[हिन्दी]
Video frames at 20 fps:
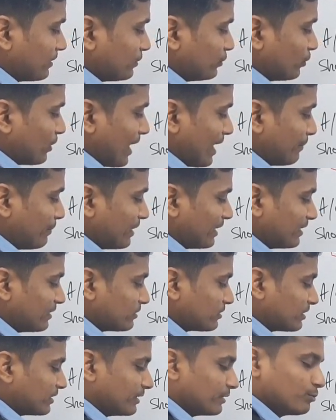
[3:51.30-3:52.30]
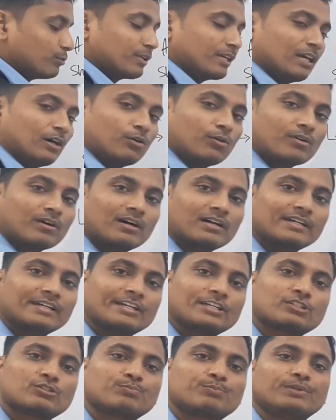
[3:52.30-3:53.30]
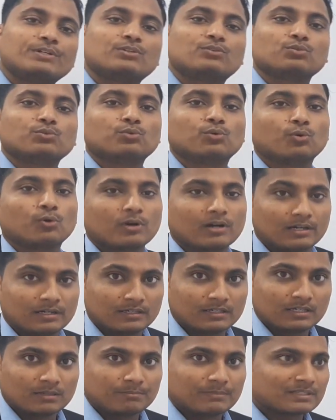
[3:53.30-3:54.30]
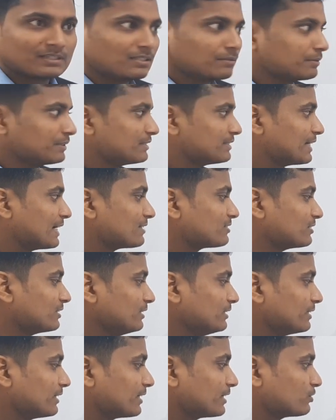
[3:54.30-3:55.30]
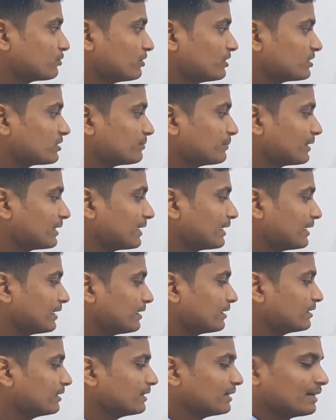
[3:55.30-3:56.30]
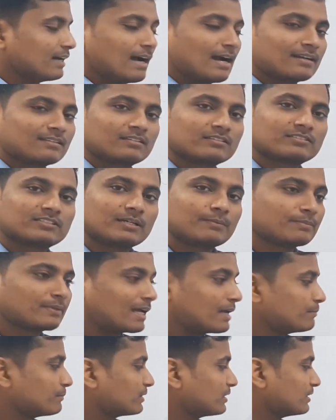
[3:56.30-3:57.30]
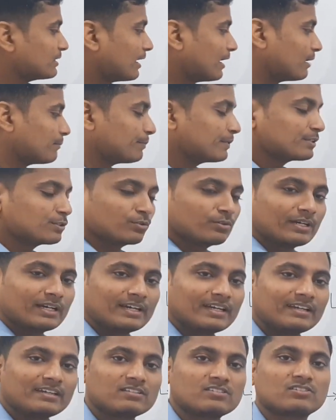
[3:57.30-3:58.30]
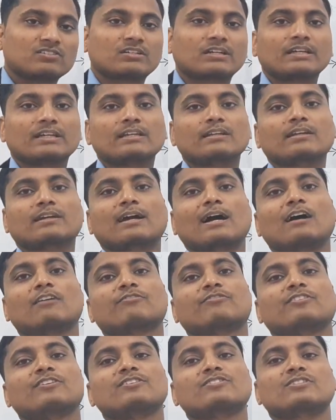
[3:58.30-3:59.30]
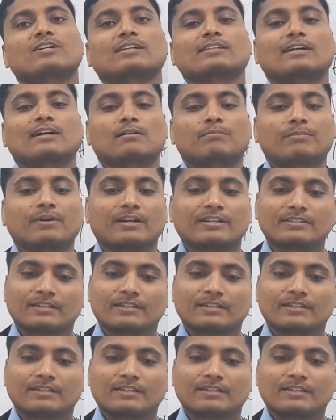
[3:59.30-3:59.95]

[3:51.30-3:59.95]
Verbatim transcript: जो हाइब्रिडाइजेशन है वो क्या होगा sp2 होगा मतलब कि जैसे ही ये रेजोनेंस में गया एट द सेम टाइम कि यहाँ पर जो है स्ट्रेन काफ़ी ज़्यादा बढ़